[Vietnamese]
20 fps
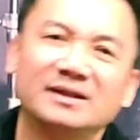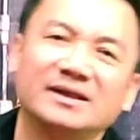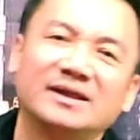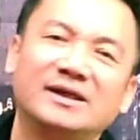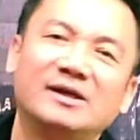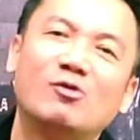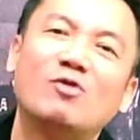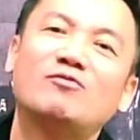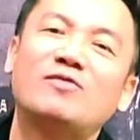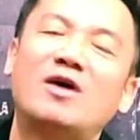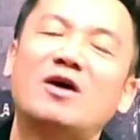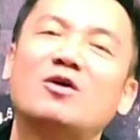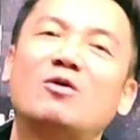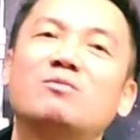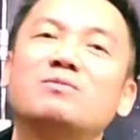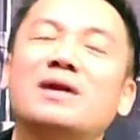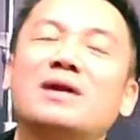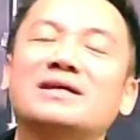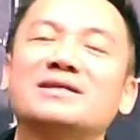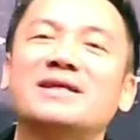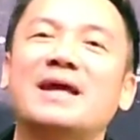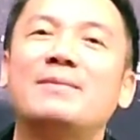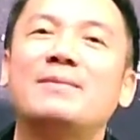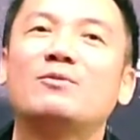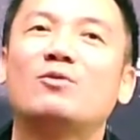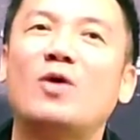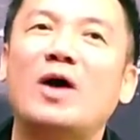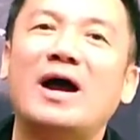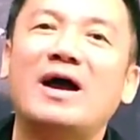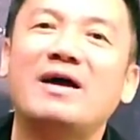thì quốc vợ cũng đã
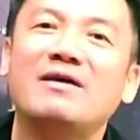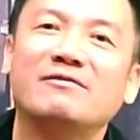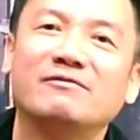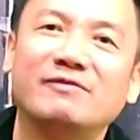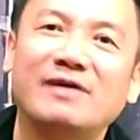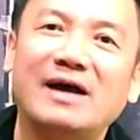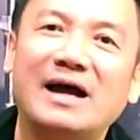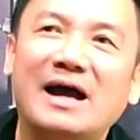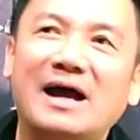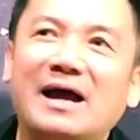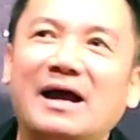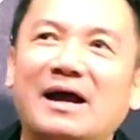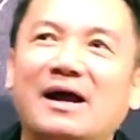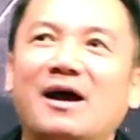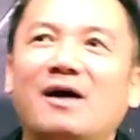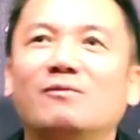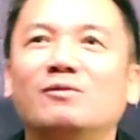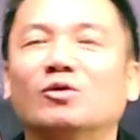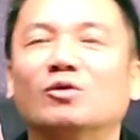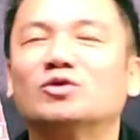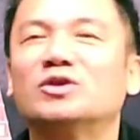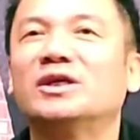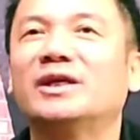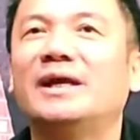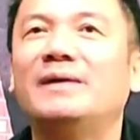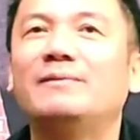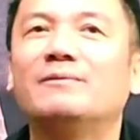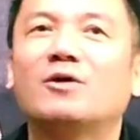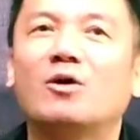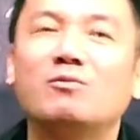xem qua và ông luật sư
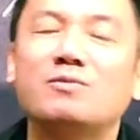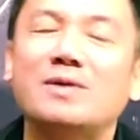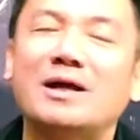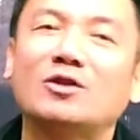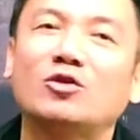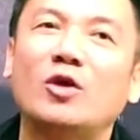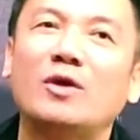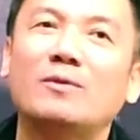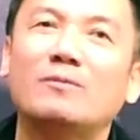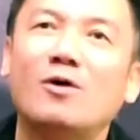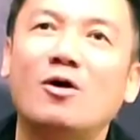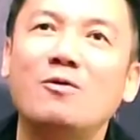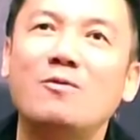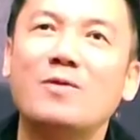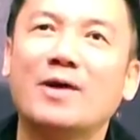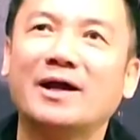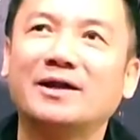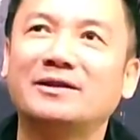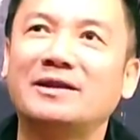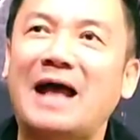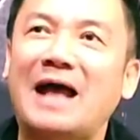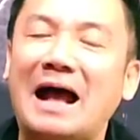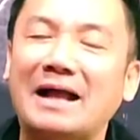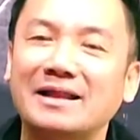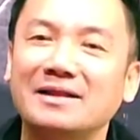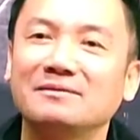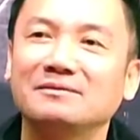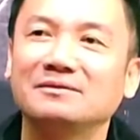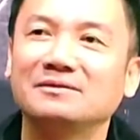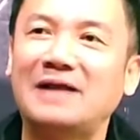kim cũng đã tuyên bố một cách
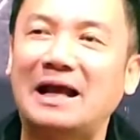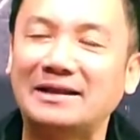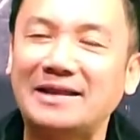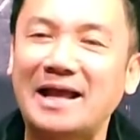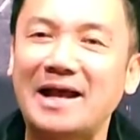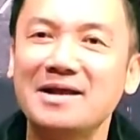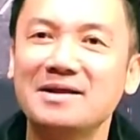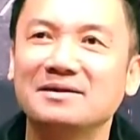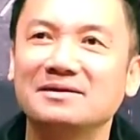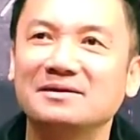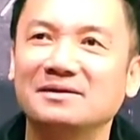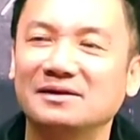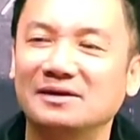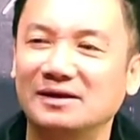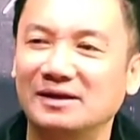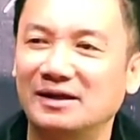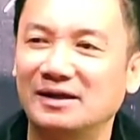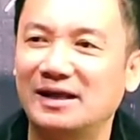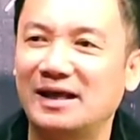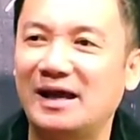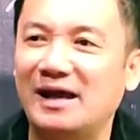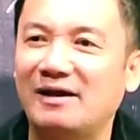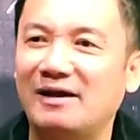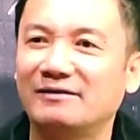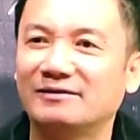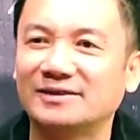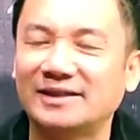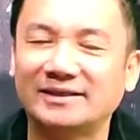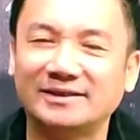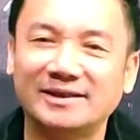thẳng thẳng thắn là
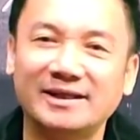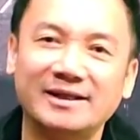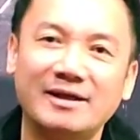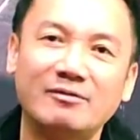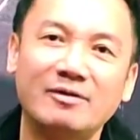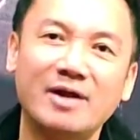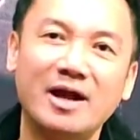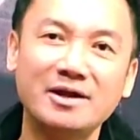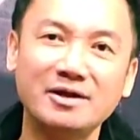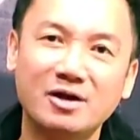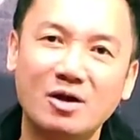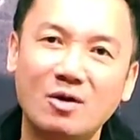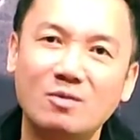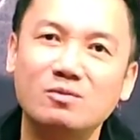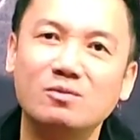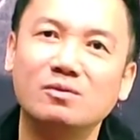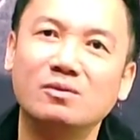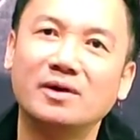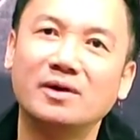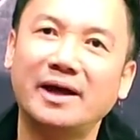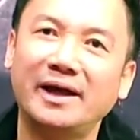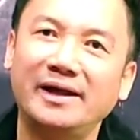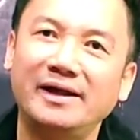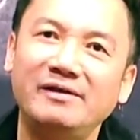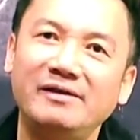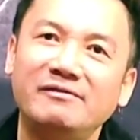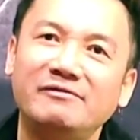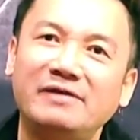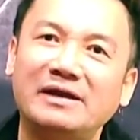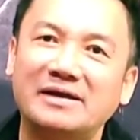sẽ theo đến cùng
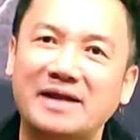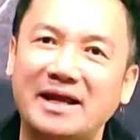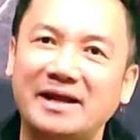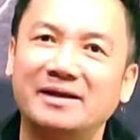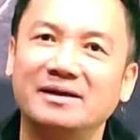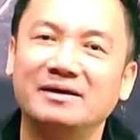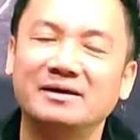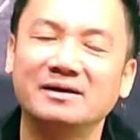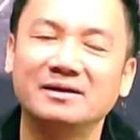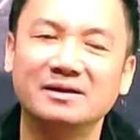cái việc này